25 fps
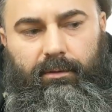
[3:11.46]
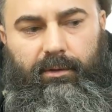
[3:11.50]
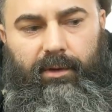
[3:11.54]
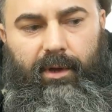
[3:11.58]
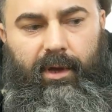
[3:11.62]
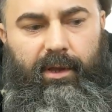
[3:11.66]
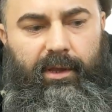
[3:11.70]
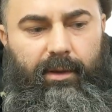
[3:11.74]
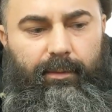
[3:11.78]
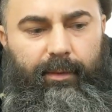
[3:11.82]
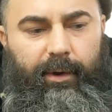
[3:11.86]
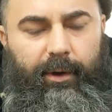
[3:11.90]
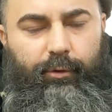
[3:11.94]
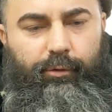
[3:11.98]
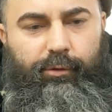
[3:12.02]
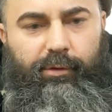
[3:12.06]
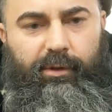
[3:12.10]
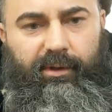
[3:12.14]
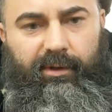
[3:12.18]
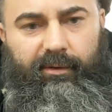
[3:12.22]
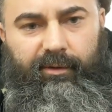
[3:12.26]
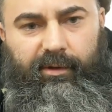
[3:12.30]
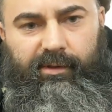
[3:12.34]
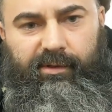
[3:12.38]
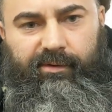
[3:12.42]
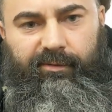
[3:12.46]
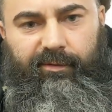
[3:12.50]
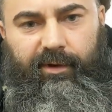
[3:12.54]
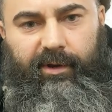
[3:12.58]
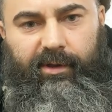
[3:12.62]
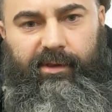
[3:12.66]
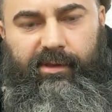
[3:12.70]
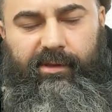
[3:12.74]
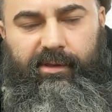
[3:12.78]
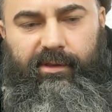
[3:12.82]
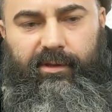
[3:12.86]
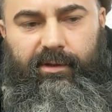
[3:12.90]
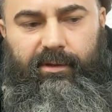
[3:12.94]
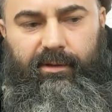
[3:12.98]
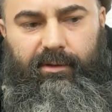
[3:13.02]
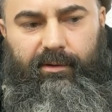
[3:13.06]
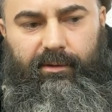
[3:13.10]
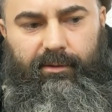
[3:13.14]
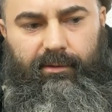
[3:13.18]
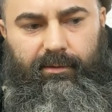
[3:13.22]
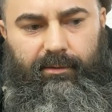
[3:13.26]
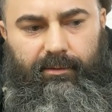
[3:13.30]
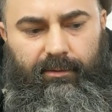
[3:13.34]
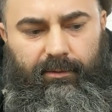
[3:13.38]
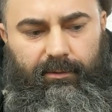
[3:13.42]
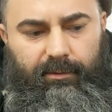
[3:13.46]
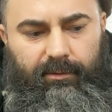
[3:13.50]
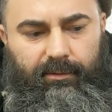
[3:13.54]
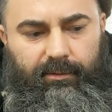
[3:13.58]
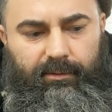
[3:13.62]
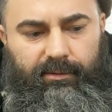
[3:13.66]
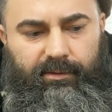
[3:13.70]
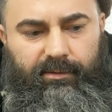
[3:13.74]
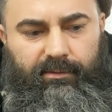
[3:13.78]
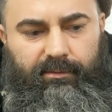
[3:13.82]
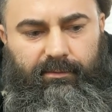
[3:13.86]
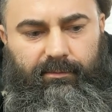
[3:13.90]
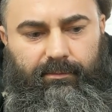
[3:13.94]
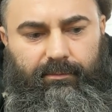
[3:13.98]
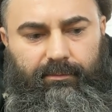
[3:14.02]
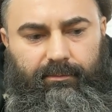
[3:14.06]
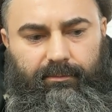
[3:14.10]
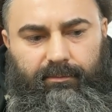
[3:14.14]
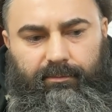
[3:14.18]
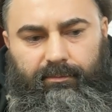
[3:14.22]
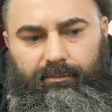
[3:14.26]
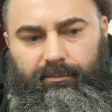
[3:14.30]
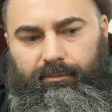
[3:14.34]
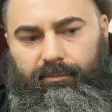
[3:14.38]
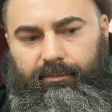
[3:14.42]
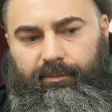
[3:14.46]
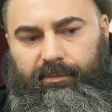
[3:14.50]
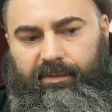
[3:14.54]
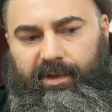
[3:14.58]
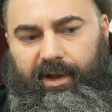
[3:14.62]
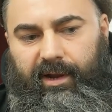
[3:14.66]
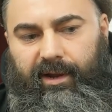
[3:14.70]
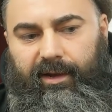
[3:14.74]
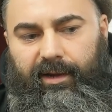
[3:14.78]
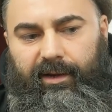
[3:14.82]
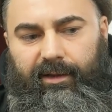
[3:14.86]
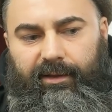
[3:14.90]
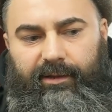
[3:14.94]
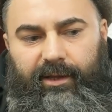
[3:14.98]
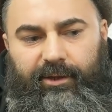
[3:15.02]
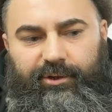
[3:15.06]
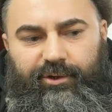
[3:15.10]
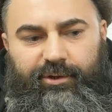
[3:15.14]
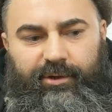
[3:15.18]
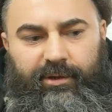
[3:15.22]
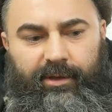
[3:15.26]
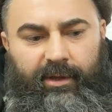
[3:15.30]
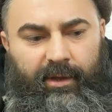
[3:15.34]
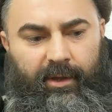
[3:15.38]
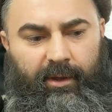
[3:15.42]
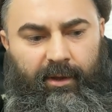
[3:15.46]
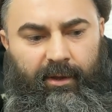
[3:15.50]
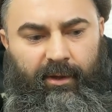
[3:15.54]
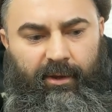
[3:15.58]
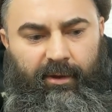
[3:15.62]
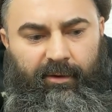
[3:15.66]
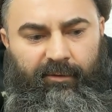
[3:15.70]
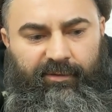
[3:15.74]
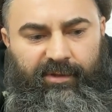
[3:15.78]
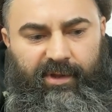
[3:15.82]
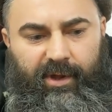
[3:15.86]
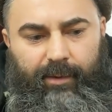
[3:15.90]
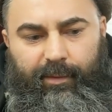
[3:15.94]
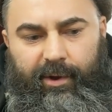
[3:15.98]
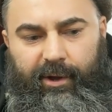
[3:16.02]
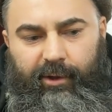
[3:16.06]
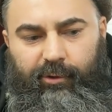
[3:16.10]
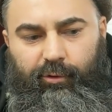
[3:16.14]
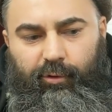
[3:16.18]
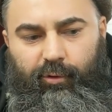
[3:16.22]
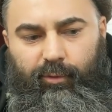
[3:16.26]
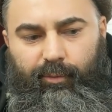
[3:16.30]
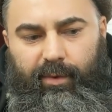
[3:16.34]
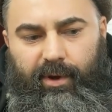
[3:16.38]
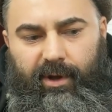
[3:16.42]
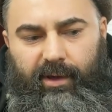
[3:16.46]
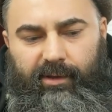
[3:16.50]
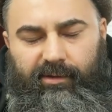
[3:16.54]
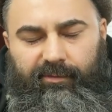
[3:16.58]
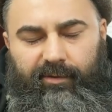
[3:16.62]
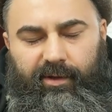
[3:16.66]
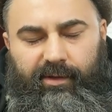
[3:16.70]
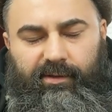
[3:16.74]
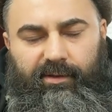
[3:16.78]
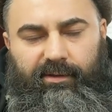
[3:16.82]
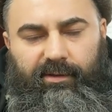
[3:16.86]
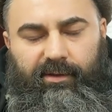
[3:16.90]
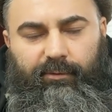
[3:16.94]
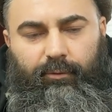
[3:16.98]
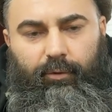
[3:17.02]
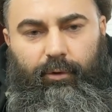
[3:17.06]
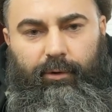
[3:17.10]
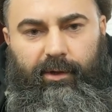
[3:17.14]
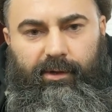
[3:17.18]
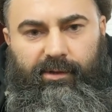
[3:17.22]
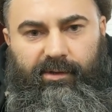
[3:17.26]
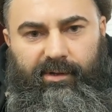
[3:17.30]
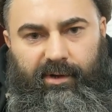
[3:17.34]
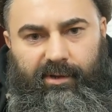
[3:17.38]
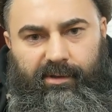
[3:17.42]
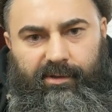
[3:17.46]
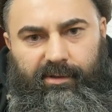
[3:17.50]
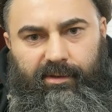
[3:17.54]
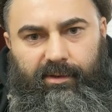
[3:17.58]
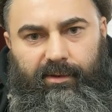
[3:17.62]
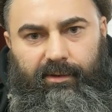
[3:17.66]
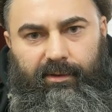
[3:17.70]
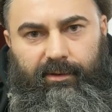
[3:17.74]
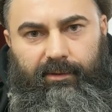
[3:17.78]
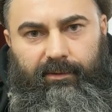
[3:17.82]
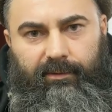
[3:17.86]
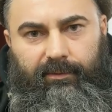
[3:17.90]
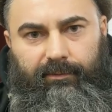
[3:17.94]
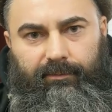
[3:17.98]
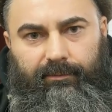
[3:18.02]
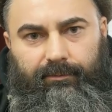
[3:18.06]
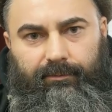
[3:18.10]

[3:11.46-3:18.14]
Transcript: Я не боюсь оставаться в России. Так или иначе, вся моя судьба связана только с Россией.